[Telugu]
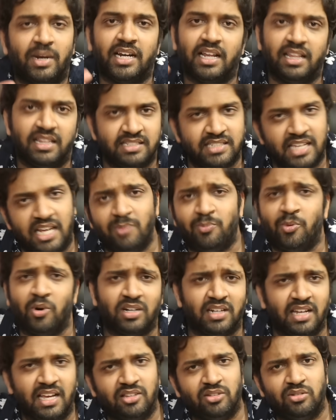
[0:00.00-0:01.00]
బట్ అది
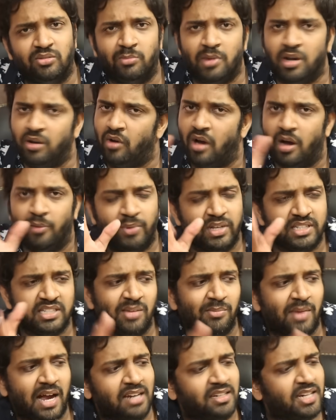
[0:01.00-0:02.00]
సరిపోవట్లేదు మనం
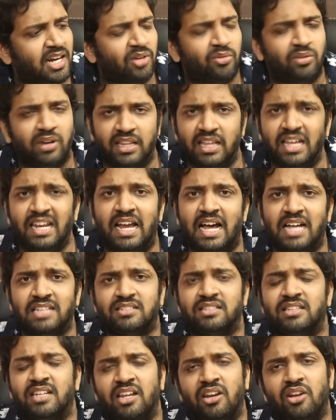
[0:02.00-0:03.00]
ఆబ్వియస్లీ మాట్లాడుకున్నదే
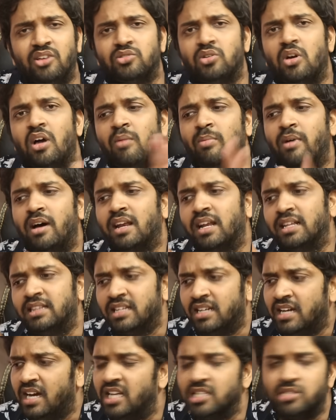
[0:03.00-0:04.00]
లాస్ట్ త్రీలో శోభ
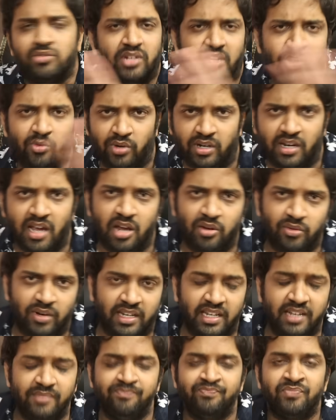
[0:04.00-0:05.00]
రతిక అశ్విని ఉన్నారు
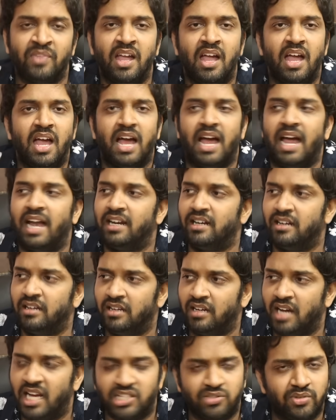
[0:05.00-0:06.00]
అని అండ్
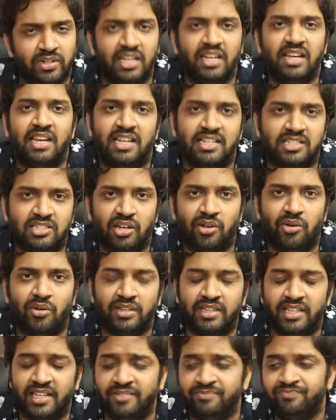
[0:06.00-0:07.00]
అశ్విని లీస్ట్లో
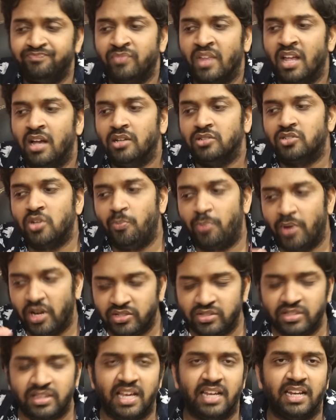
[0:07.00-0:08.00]
ఉంది సో
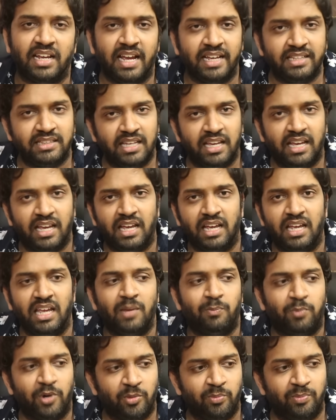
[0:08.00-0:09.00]
ప్రస్తుతానికైతే
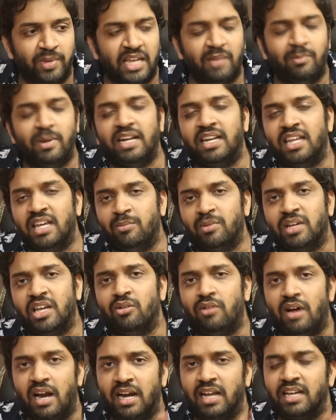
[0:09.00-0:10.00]
ఇప్పుడు బీబీ టీంకి
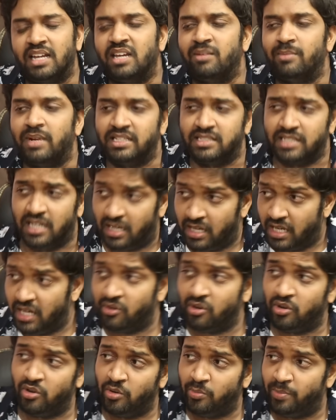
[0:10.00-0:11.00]
వాళ్ళకి మధ్య
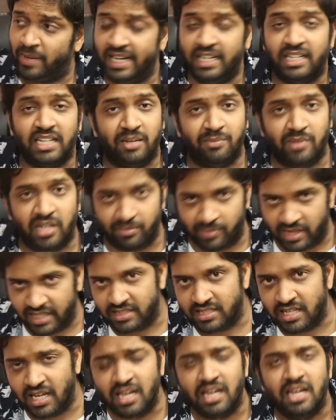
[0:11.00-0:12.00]
ఎవరు పై టీంకి
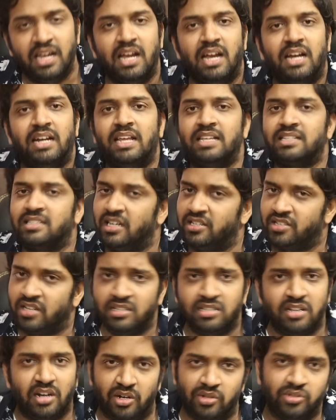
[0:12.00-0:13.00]
మధ్య
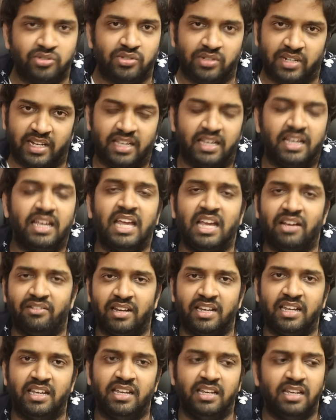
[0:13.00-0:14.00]
డిస్కషన్స్ నడుస్తున్నాయి
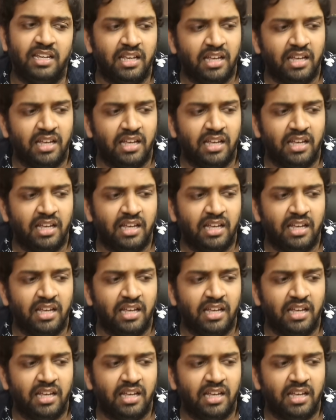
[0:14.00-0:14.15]
ఏమని